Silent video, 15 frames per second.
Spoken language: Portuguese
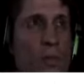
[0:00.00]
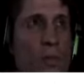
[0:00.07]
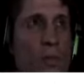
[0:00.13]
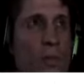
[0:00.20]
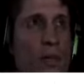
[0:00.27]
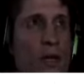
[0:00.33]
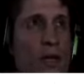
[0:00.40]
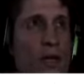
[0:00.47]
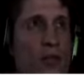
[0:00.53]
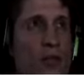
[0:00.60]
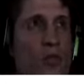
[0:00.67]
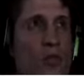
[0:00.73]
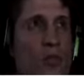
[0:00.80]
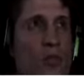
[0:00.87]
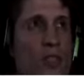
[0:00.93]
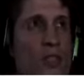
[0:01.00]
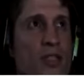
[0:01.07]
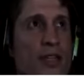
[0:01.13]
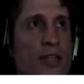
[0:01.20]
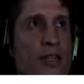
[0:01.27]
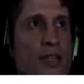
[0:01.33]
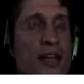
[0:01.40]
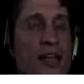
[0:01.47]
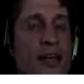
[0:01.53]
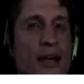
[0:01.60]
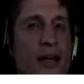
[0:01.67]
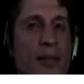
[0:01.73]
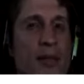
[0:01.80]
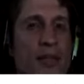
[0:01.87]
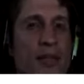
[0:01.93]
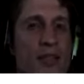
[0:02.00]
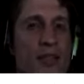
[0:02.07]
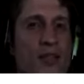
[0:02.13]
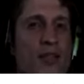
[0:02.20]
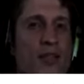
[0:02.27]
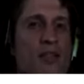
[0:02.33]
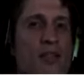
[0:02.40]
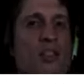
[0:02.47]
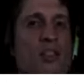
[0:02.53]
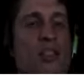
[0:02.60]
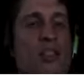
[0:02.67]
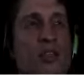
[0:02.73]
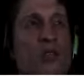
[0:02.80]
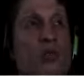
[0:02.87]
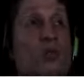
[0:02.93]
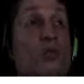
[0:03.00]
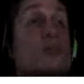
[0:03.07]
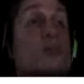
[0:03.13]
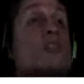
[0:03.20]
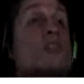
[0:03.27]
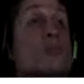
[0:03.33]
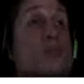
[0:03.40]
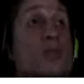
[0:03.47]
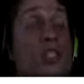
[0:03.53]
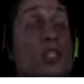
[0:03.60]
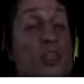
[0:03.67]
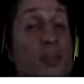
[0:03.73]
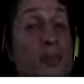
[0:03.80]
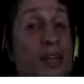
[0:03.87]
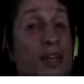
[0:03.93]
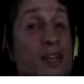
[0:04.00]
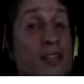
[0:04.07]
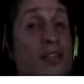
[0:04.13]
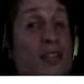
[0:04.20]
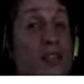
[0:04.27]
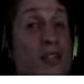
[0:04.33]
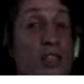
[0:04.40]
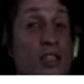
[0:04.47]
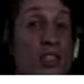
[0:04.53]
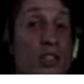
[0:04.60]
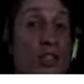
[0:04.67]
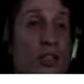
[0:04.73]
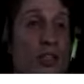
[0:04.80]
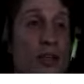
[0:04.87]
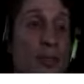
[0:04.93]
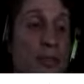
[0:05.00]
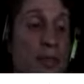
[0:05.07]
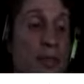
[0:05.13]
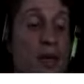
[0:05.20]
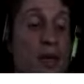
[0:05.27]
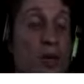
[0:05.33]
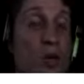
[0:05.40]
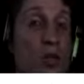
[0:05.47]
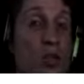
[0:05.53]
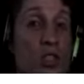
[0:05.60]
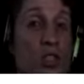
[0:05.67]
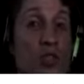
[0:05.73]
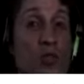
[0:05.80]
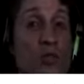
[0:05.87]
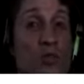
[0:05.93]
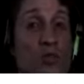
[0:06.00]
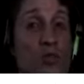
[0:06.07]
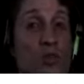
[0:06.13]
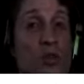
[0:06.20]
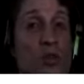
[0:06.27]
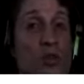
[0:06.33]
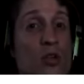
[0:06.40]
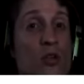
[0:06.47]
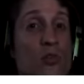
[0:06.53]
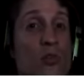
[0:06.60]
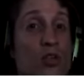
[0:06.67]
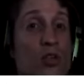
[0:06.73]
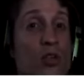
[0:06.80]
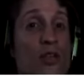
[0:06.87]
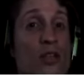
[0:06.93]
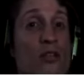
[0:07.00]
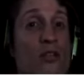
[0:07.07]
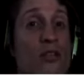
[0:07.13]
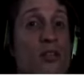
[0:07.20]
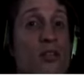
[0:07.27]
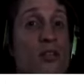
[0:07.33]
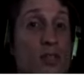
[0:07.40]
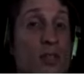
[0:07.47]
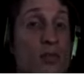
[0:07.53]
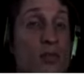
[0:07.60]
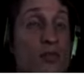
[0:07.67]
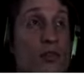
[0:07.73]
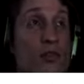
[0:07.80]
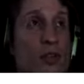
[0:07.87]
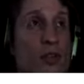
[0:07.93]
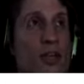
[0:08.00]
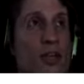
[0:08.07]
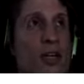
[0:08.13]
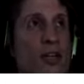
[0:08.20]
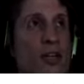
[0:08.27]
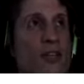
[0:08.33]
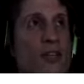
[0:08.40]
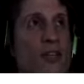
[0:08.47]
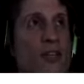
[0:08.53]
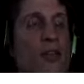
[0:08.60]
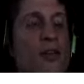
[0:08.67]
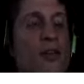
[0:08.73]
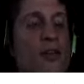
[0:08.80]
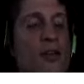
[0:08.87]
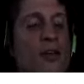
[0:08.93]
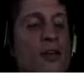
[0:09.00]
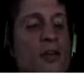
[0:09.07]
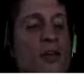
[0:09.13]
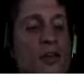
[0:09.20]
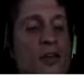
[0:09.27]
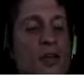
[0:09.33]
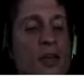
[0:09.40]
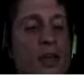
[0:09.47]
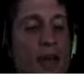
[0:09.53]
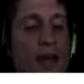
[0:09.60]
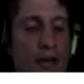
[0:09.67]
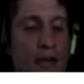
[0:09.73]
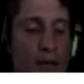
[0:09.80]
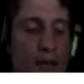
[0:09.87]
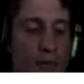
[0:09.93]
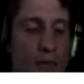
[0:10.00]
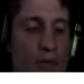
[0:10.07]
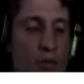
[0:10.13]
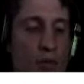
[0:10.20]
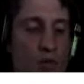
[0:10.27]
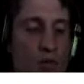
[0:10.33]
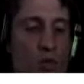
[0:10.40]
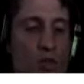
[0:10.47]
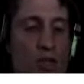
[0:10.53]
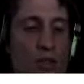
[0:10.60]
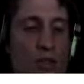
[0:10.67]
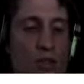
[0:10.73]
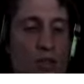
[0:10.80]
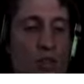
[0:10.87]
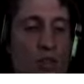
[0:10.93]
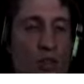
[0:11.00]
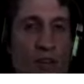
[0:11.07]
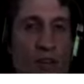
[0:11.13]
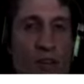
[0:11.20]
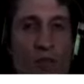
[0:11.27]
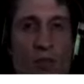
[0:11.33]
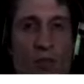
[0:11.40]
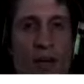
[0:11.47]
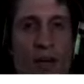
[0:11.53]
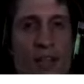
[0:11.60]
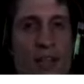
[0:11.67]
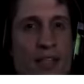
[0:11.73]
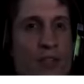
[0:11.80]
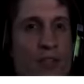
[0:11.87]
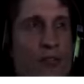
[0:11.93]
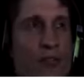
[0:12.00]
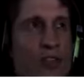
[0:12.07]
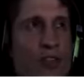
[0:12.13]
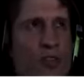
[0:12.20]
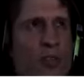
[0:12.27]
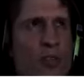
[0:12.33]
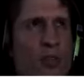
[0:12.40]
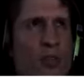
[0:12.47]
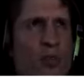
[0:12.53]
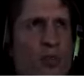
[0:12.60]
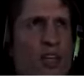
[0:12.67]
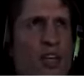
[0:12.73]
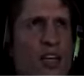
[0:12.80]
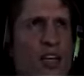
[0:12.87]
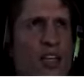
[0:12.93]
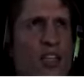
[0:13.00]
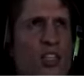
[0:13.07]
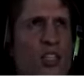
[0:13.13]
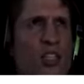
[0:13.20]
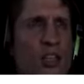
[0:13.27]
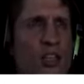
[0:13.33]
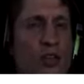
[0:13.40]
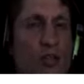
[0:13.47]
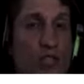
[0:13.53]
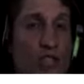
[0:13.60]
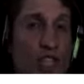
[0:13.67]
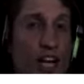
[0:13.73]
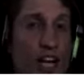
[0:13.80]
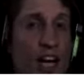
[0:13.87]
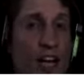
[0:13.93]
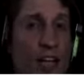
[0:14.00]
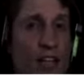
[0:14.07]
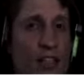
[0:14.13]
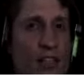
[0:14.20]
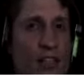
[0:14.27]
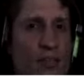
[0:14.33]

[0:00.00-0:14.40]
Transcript: tá? Que eu comecei a treinar bastante, né? No começo eu perdia bastante até pegar o ritmo dos, dos jogadores mais profissionais. E na época os jogadores que jogavam mais eram o Felipe Prudente, era o Shark,